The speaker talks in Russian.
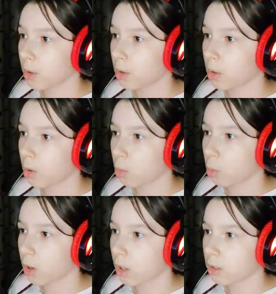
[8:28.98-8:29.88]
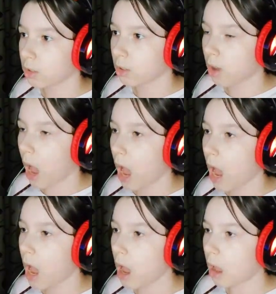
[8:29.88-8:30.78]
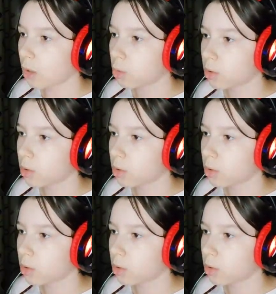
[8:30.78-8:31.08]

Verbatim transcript: э, аккуратненько. А, тут